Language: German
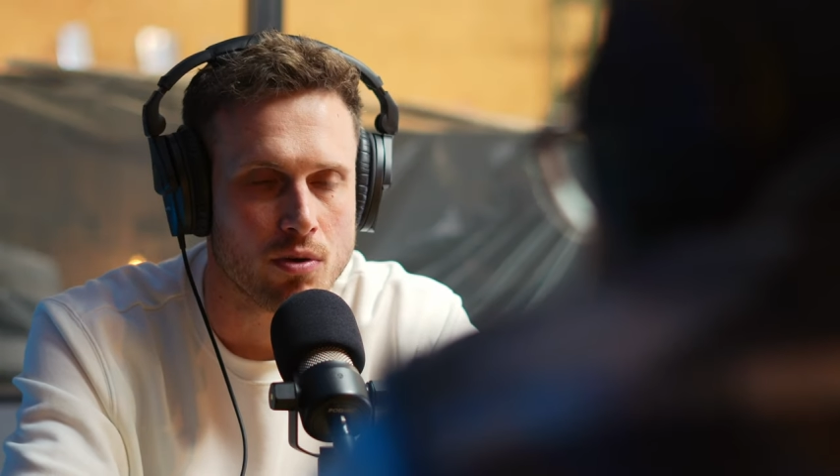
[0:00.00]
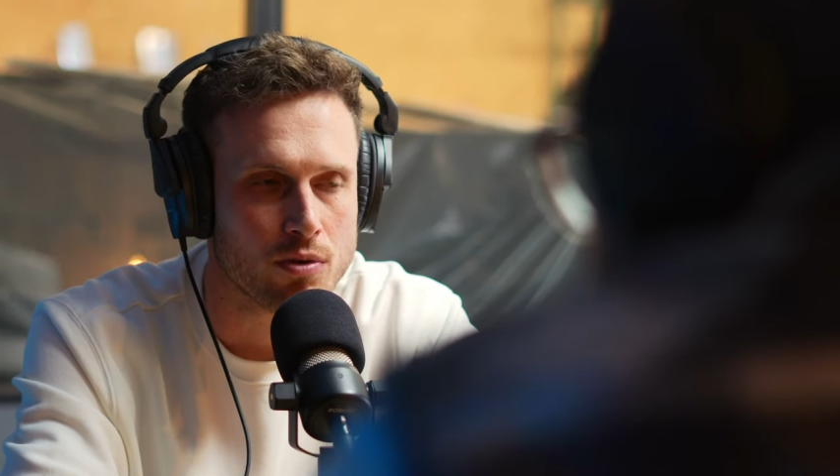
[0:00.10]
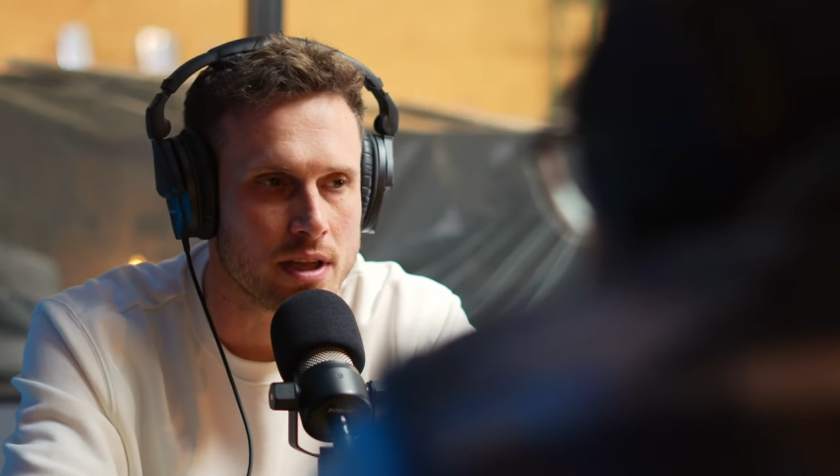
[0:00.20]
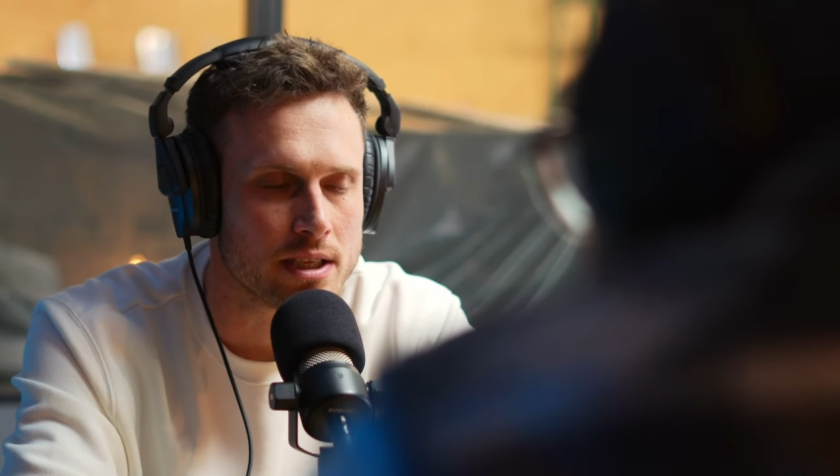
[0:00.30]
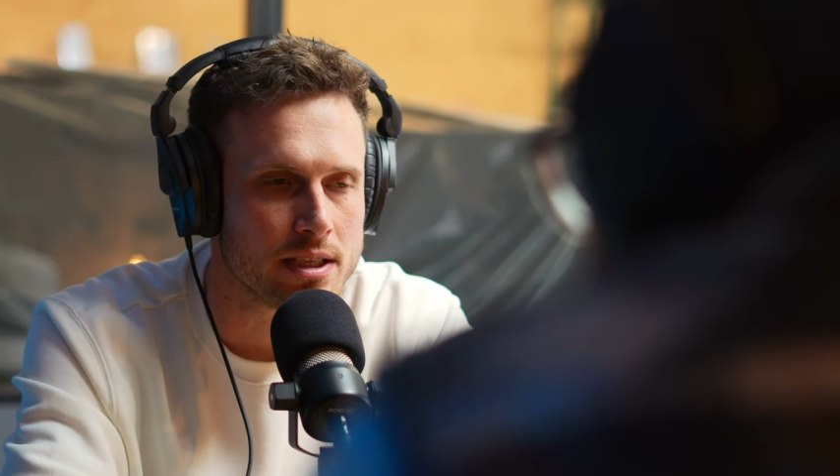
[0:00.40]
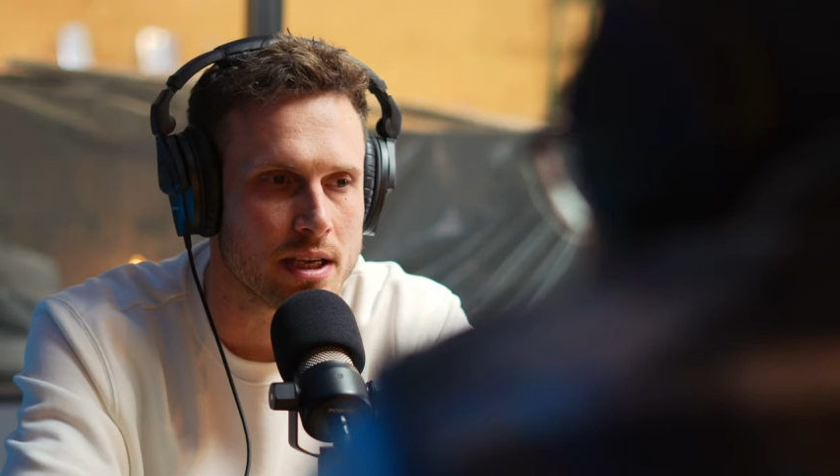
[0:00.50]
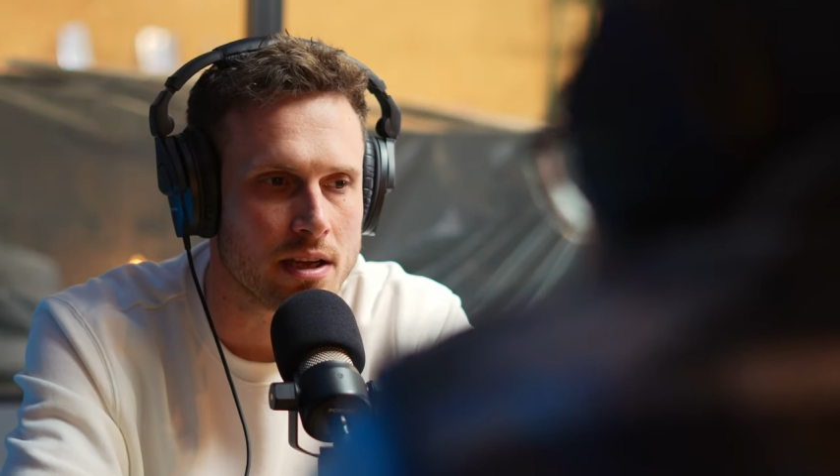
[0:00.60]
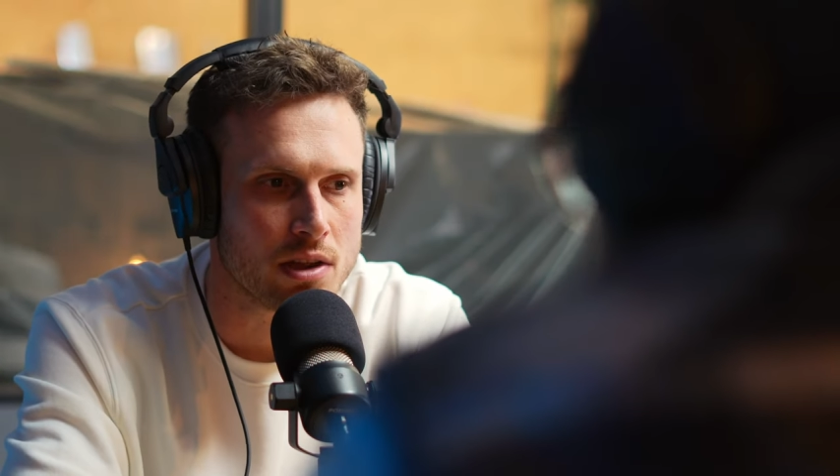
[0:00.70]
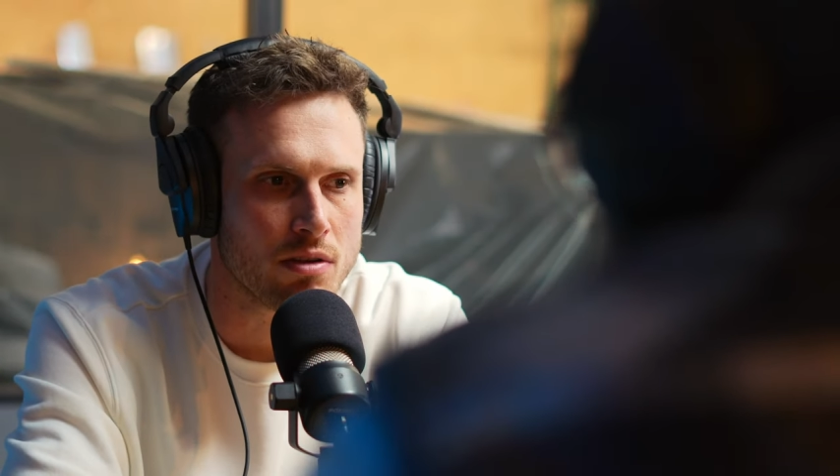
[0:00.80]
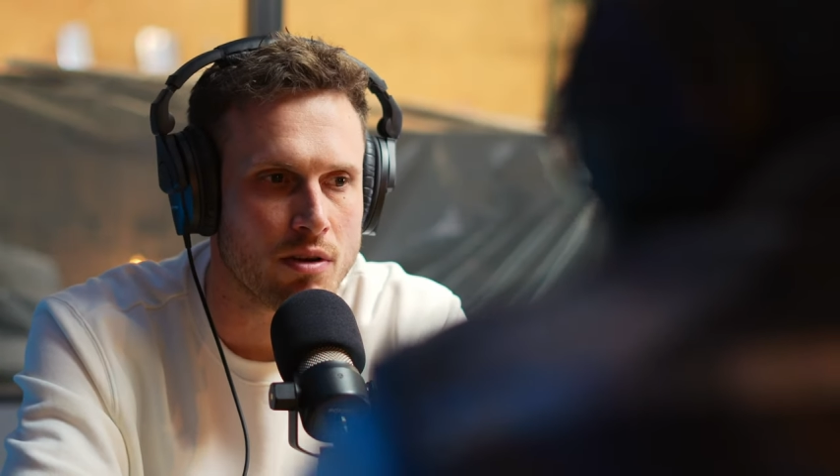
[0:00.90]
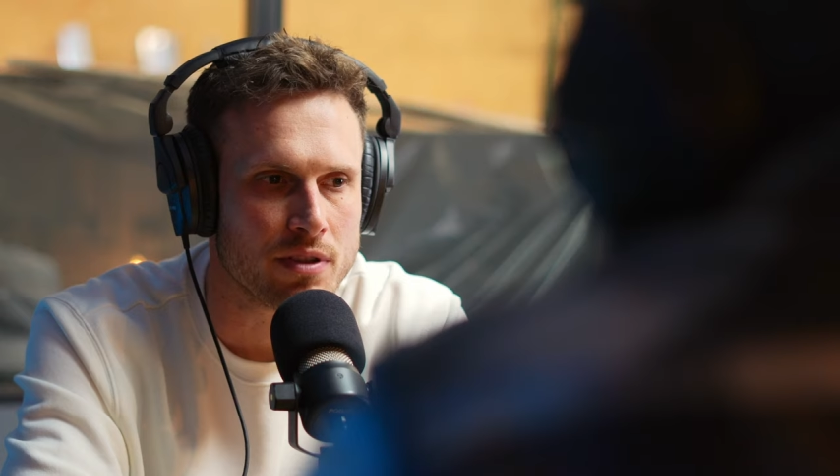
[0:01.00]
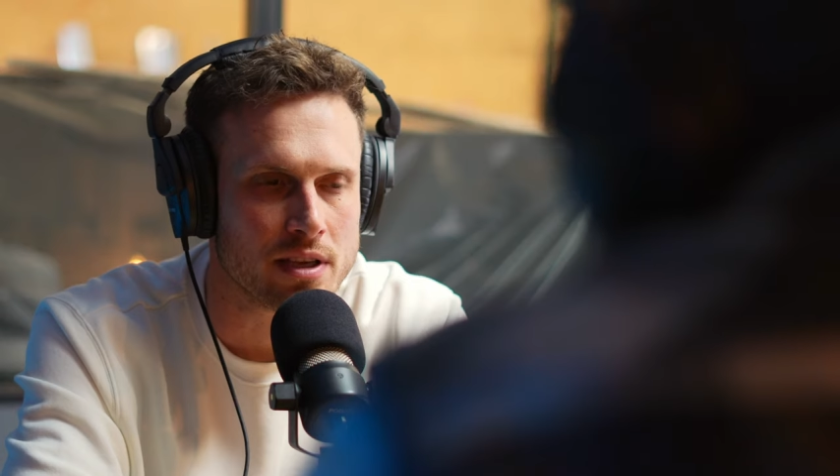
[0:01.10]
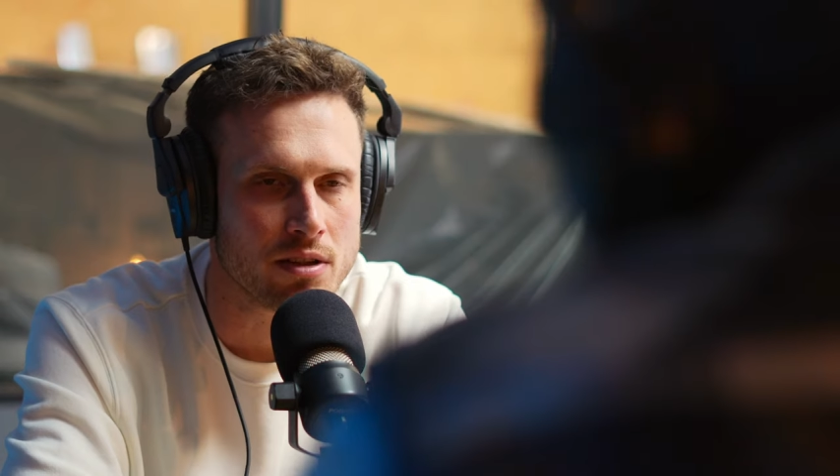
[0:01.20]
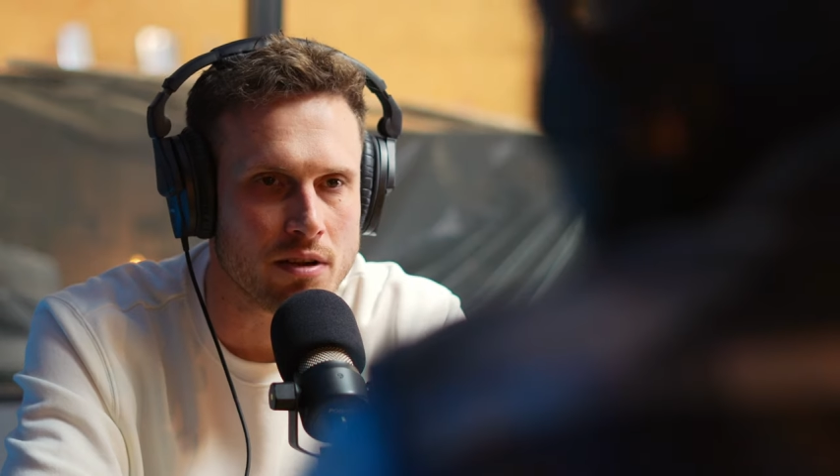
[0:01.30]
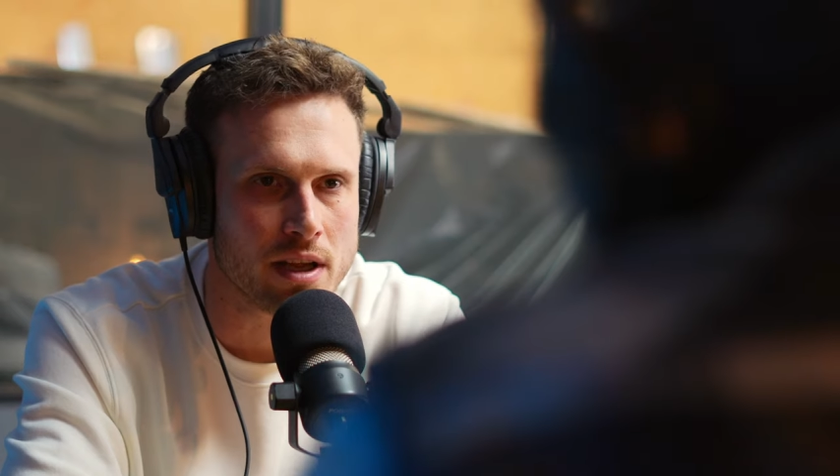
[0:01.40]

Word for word: und dass die Aufträge noch